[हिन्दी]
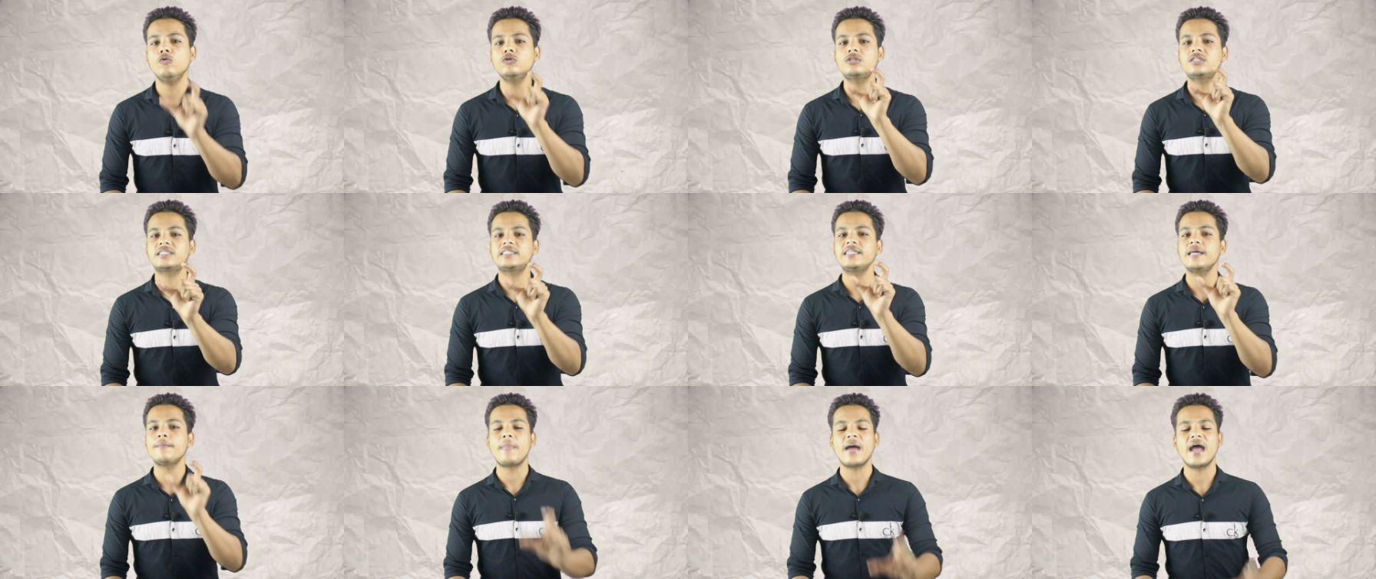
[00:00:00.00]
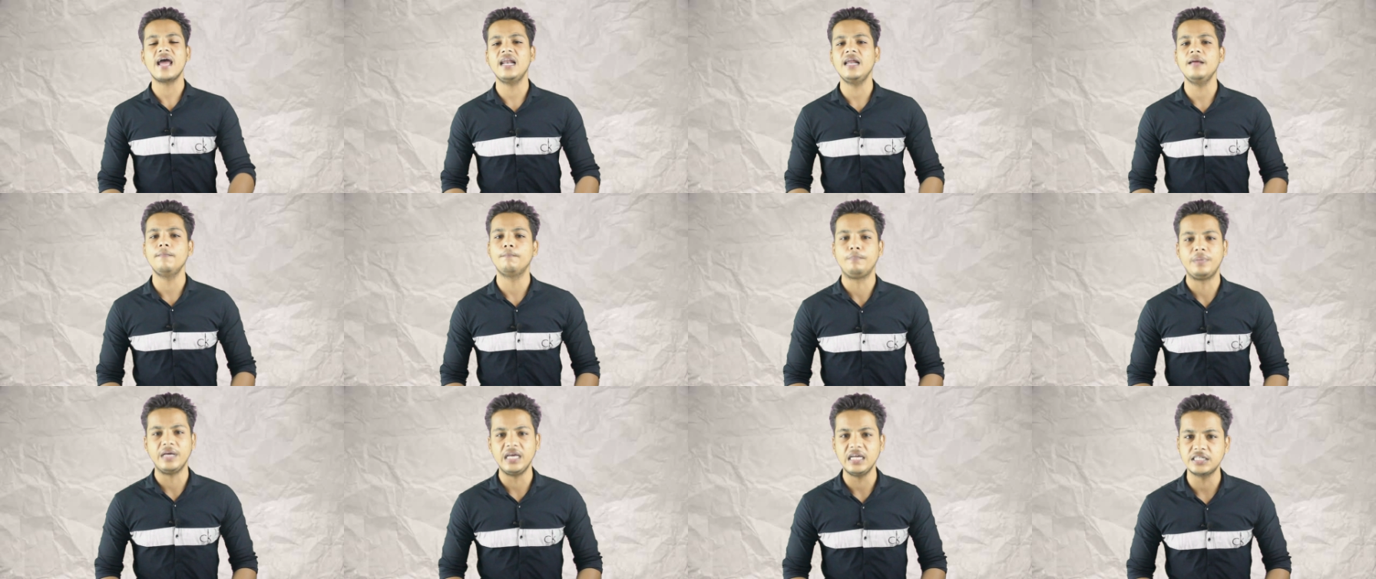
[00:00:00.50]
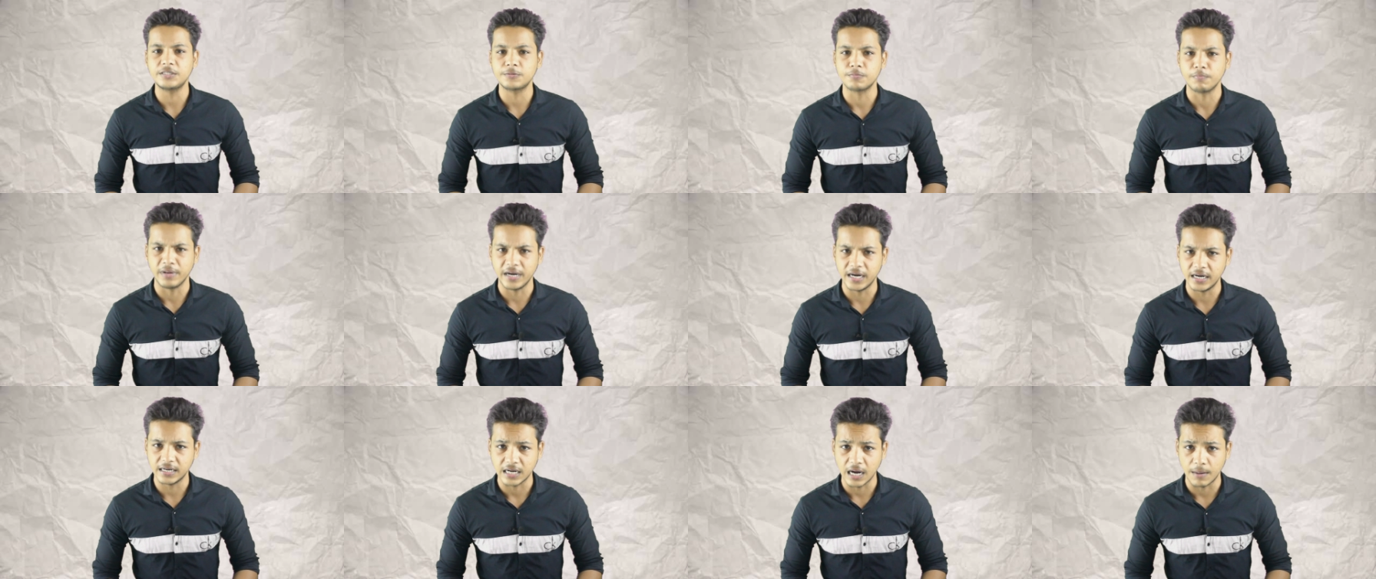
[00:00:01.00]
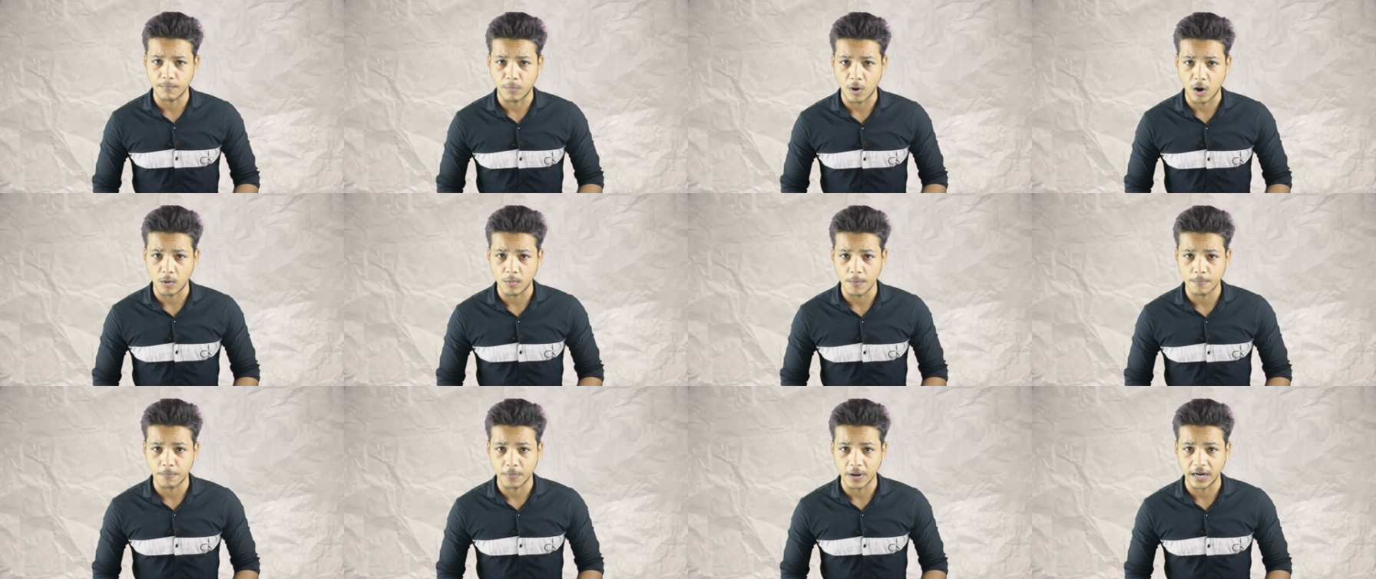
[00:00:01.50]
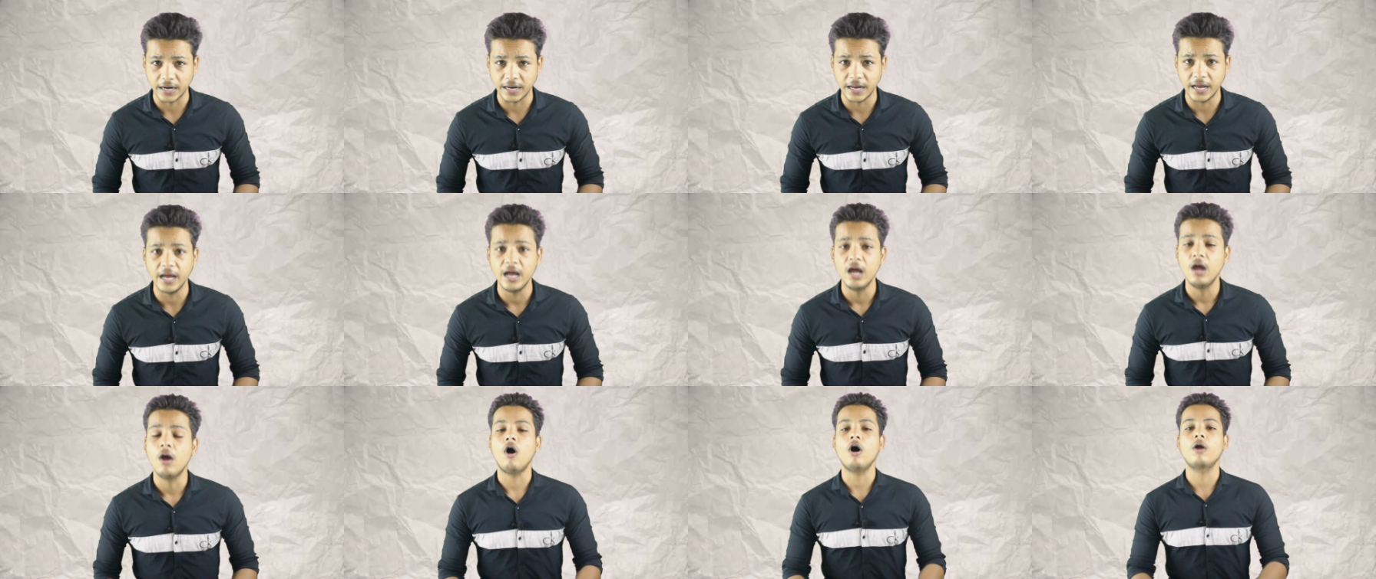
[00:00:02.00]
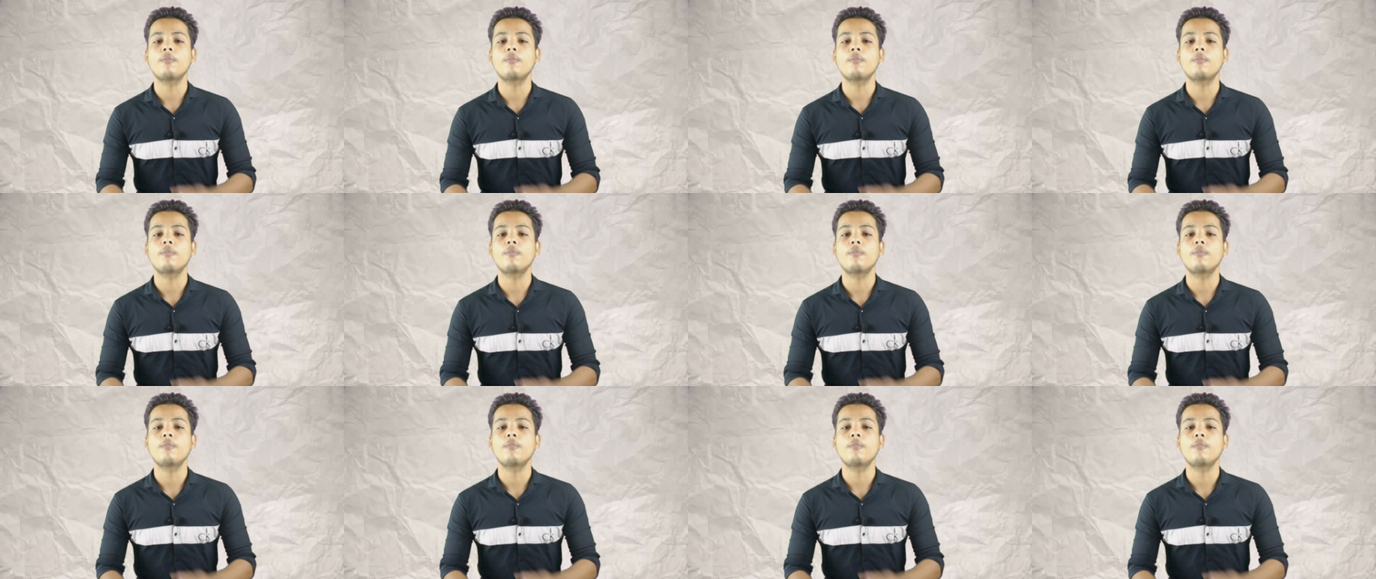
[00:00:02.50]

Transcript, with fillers: उससे पहले 20 मिनट का अप करिए